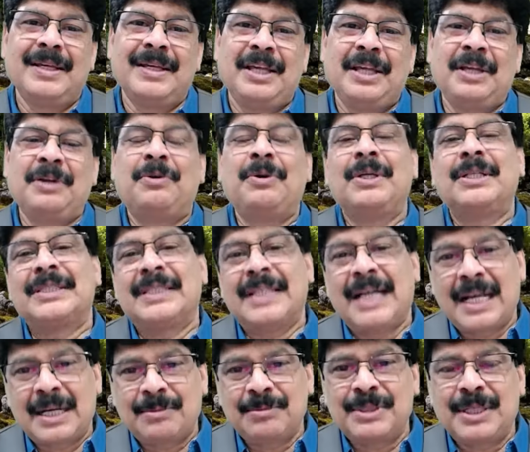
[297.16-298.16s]
ఇంకోటి
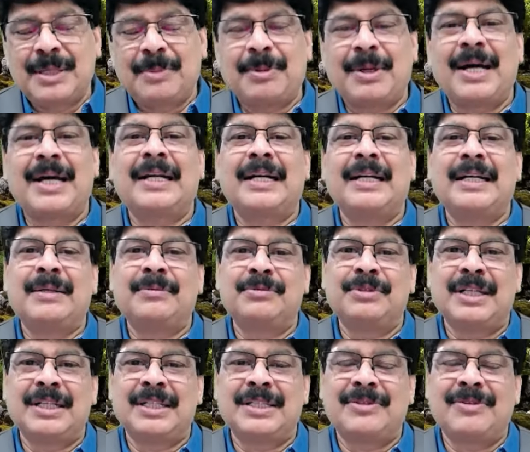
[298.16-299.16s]
స్నానం శ్రమహారాణం
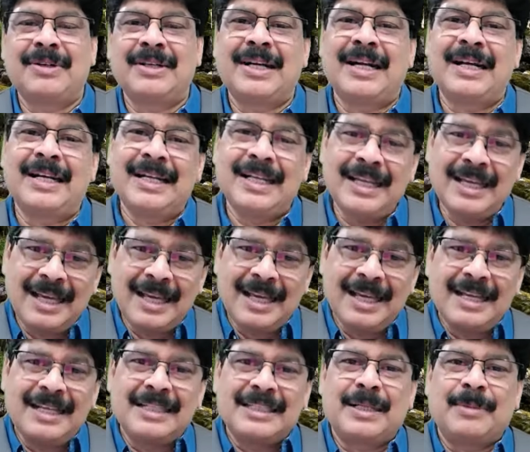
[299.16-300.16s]
శ్రేష్టం అంటారంటే
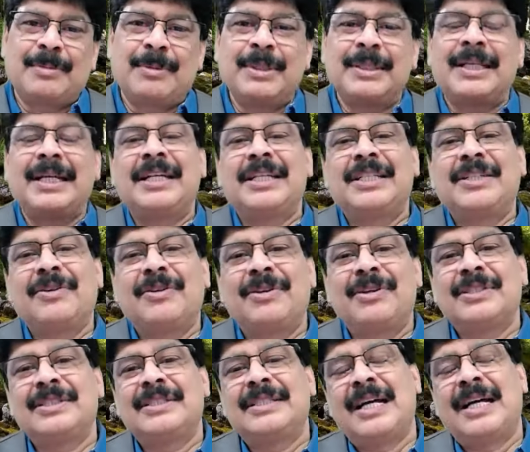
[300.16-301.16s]
శ్రమను తగ్గి
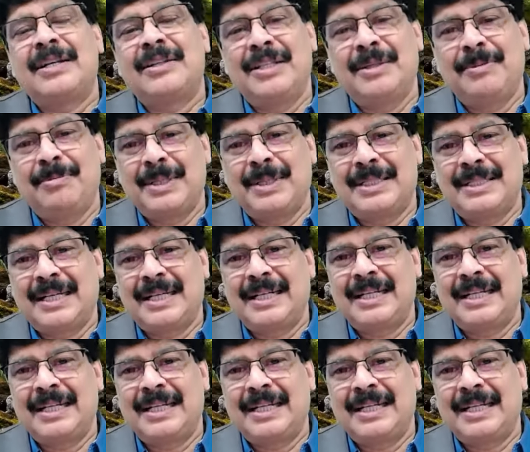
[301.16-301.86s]
చోట్ల స్నానం ది బెస్ట్ అని